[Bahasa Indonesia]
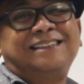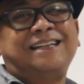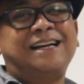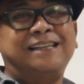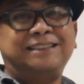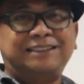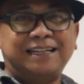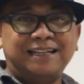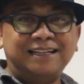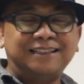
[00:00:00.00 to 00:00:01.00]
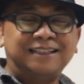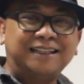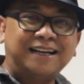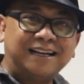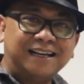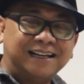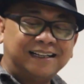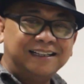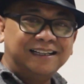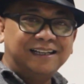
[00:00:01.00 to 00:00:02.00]
Saya ingin sharing
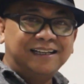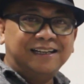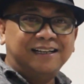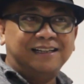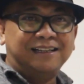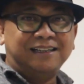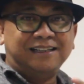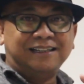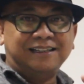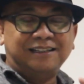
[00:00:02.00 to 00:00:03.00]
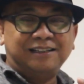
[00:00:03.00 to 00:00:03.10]
tentang uh,